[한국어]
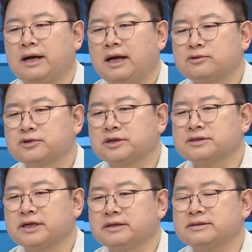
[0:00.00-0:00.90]
한국
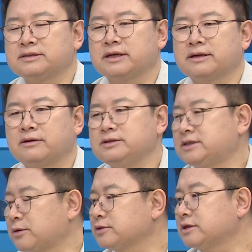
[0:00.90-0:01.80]
경제는 이제 거의
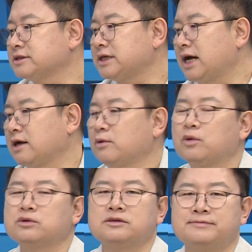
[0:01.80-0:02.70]
제로 성장
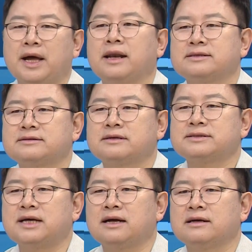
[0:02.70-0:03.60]
혹은 마이너스
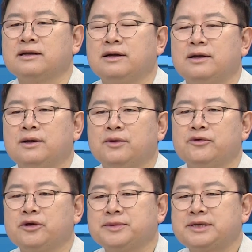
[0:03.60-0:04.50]
성장
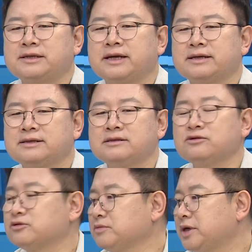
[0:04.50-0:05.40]
위협이 상당히
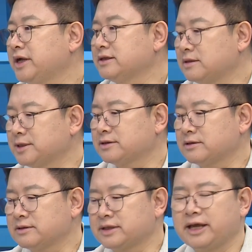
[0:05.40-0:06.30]
큰 국면에
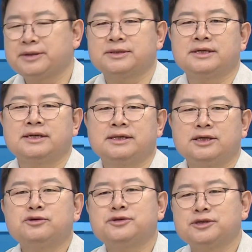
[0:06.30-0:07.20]
접어들었는데요. 네.
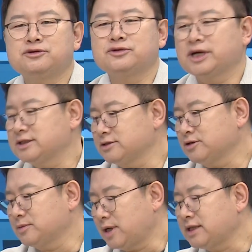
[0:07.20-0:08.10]
이유는 두
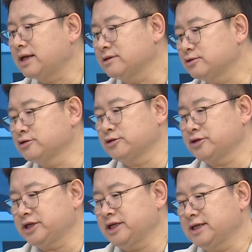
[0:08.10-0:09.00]
가지죠. 뭐 하나는
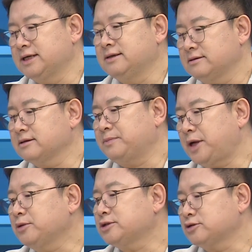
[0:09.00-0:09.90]
수출이 특히
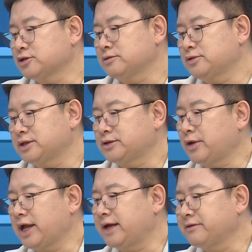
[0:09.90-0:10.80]
반도체 중심으로 해서
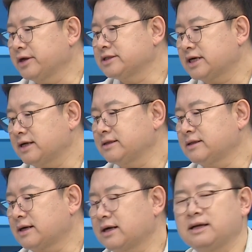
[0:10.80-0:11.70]
되게 안 되기 시작한
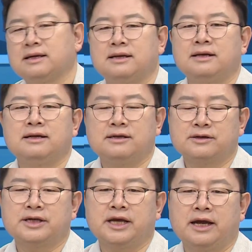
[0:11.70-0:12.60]
데다가 음.
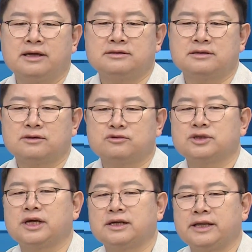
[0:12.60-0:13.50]
여기에 이제
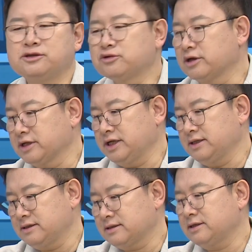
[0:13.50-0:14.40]
우리나라 내수 경기
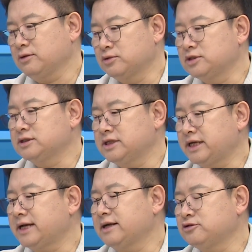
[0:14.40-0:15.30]
특히 오늘 이제
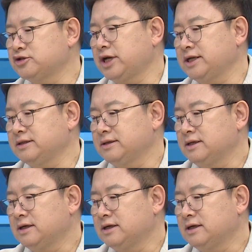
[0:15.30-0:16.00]
이야기의 주제인